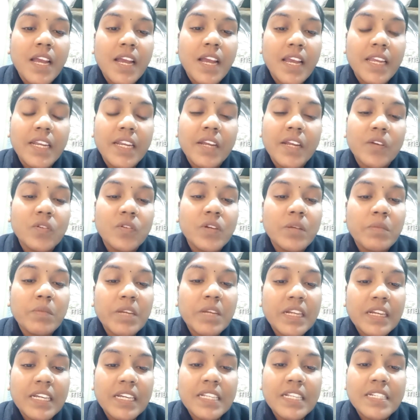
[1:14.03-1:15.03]
అయినా కూడా
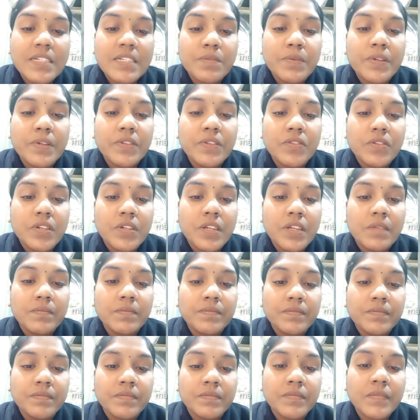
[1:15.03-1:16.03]
మనం కష్టపడుతున్నాం
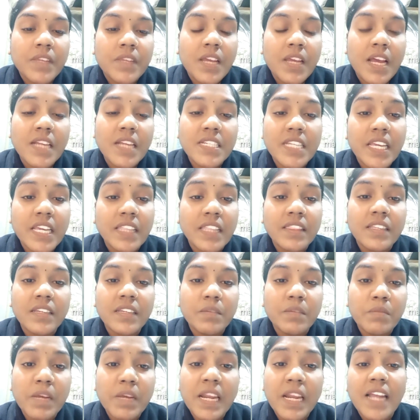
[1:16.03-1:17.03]
ఆ
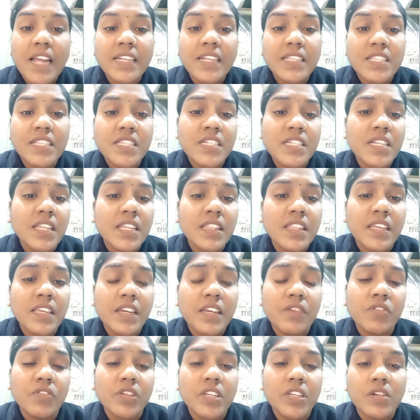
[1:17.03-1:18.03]
శక్తిని ఇచ్చిన
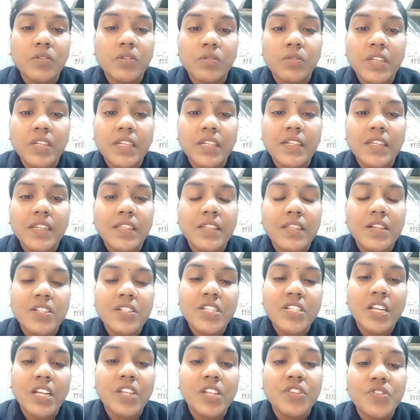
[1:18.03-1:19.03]
దేవునికి కృతజ్ఞతలు
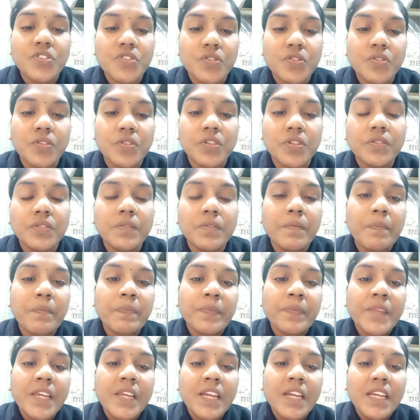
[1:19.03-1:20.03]
చెల్లించుకుంటూ
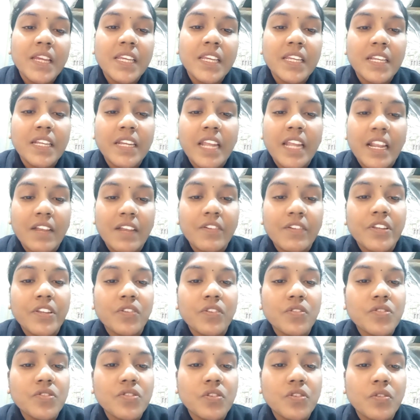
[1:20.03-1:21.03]
ఈ నలభై
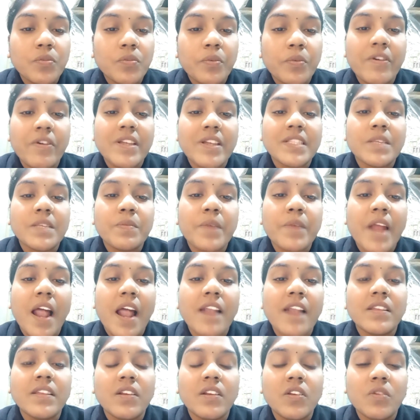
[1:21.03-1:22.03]
రోజులు ఉపవాస
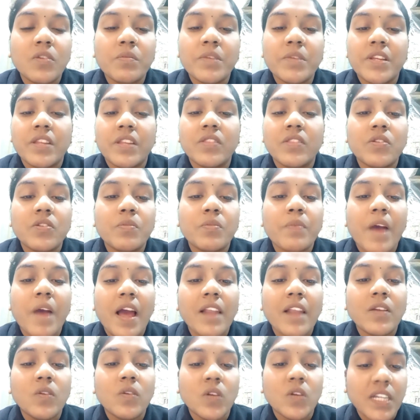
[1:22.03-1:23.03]
ప్రార్థనలో మీరందరూ
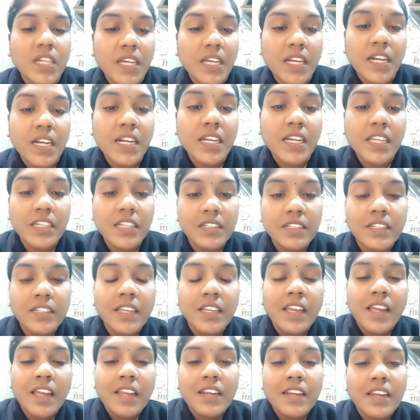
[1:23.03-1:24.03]
పాల్గొంటారని
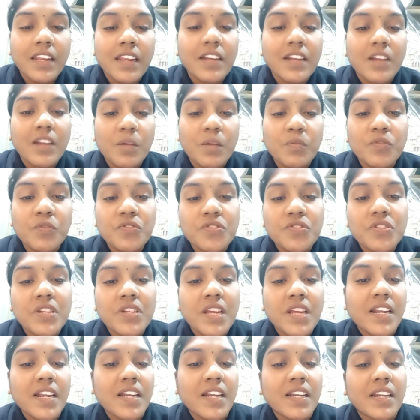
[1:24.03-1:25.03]
నేను
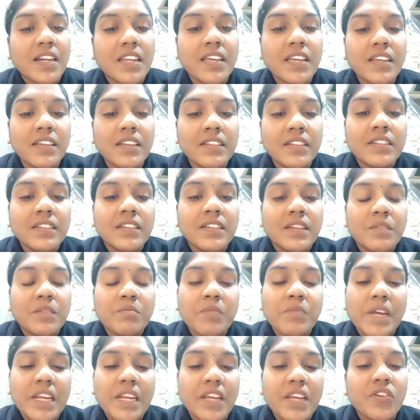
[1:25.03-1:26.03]
నమ్ముచున్నానండి
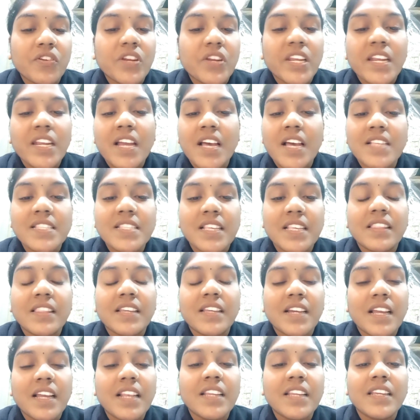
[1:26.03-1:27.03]
మరి ఎవరైనా ఆసక్తి
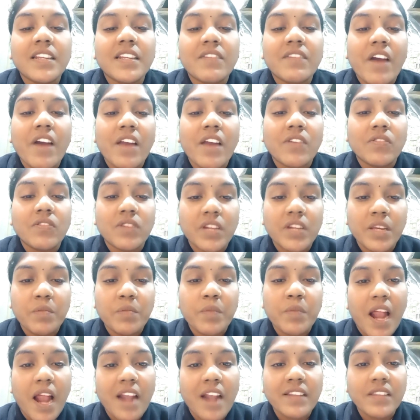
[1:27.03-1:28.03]
కలిగిన వారు ఉంటే
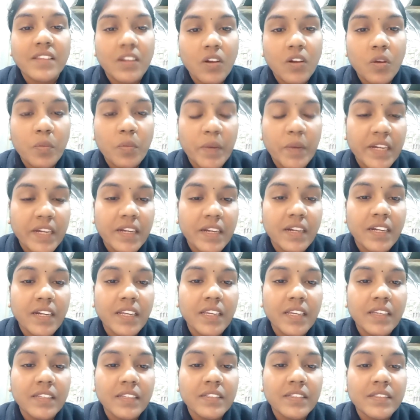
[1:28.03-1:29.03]
ప్రార్థనలో పెట్టండి